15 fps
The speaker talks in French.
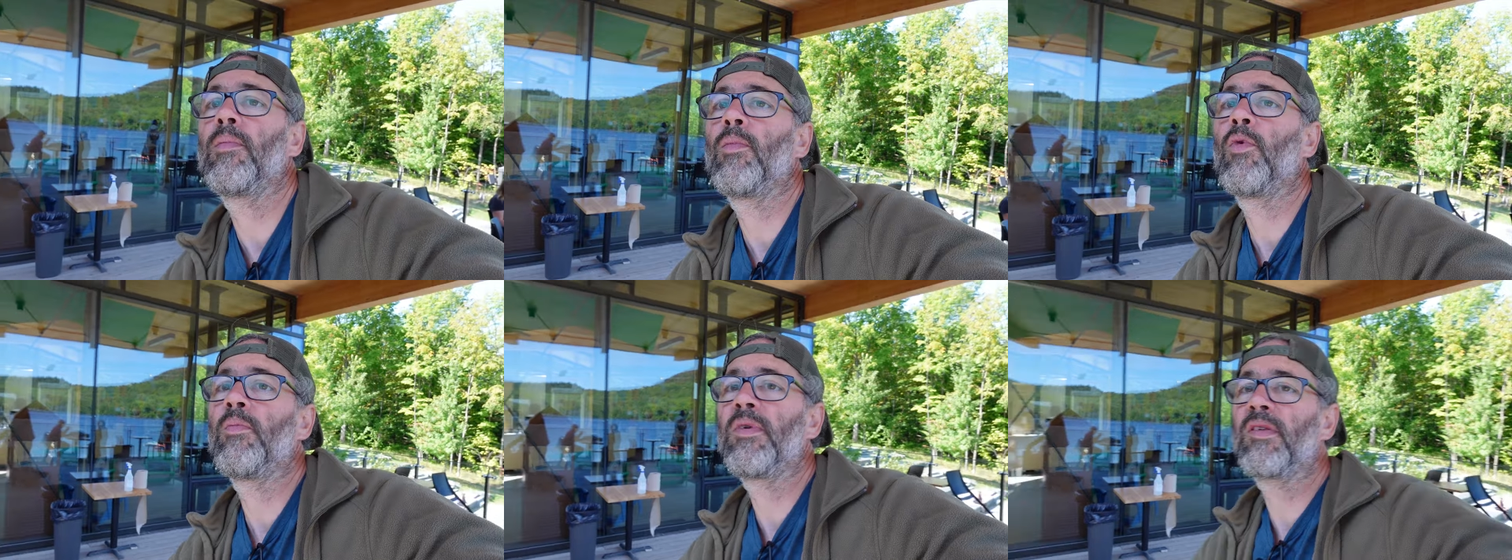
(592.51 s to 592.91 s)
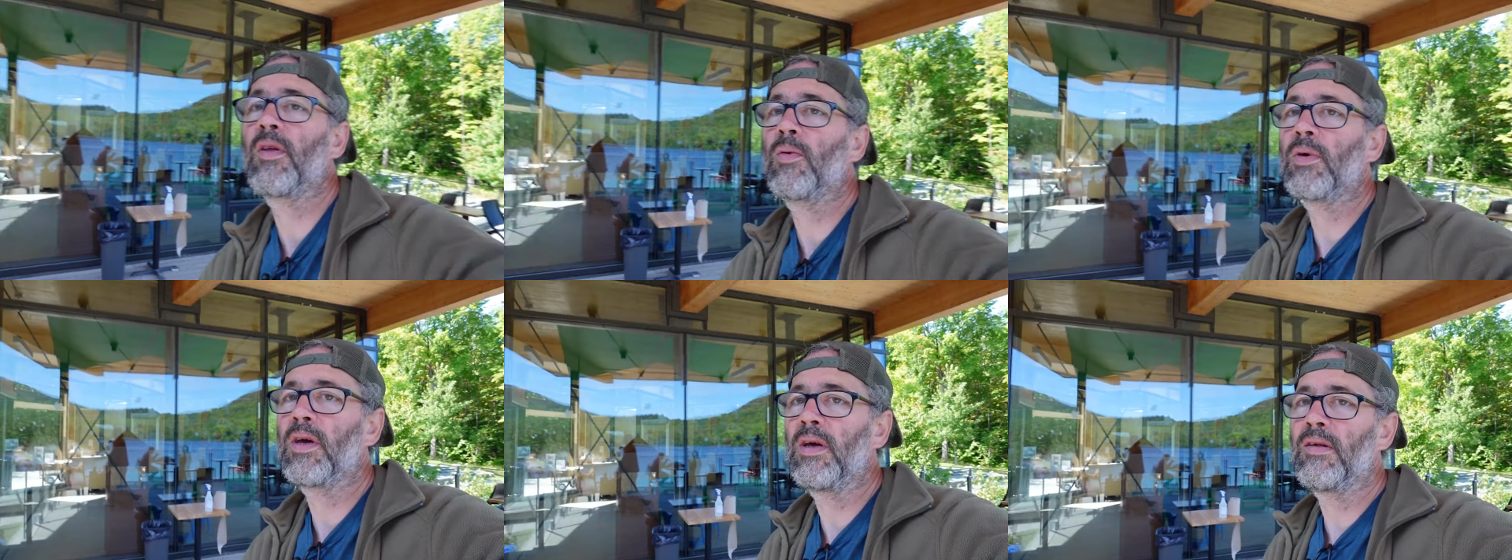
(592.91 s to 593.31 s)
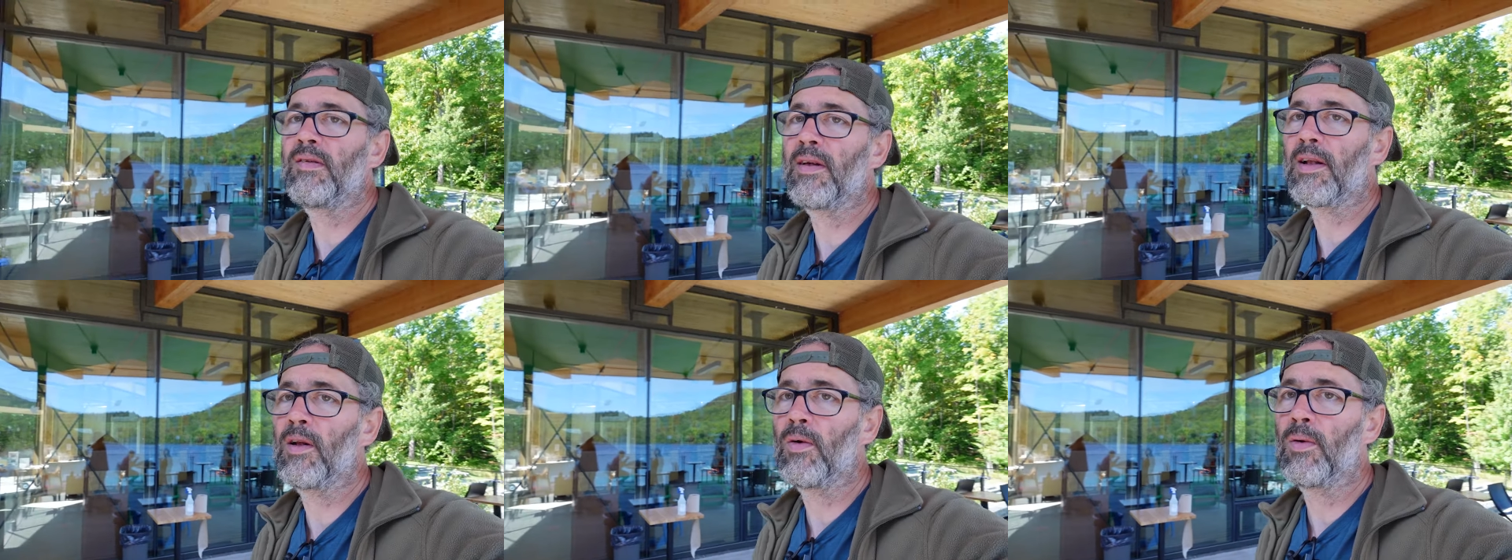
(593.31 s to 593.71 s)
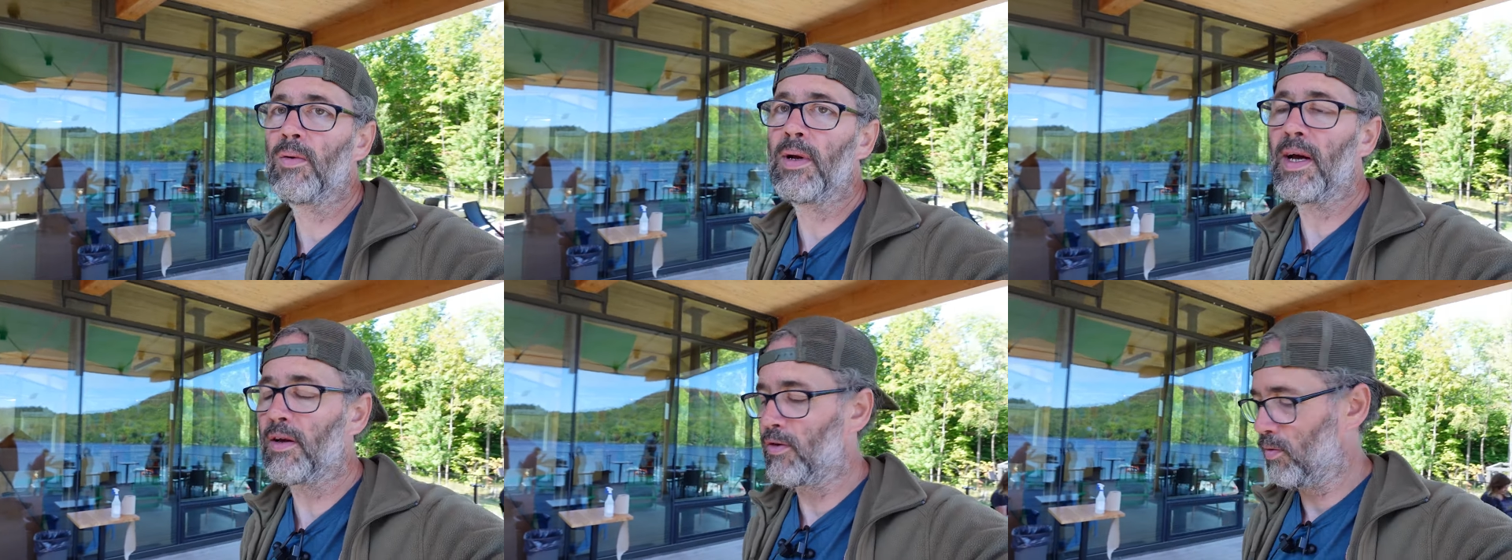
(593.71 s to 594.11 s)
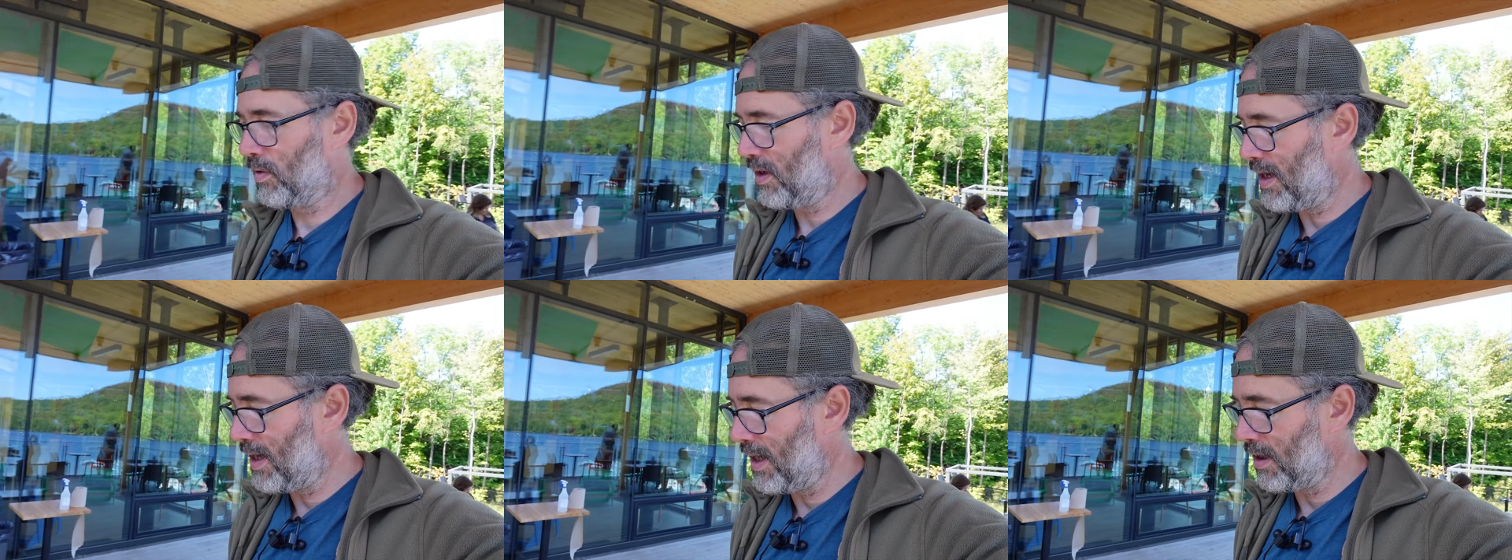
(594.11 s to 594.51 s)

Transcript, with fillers: Au bistrot qu'il y a ici, là, au lac soufflé à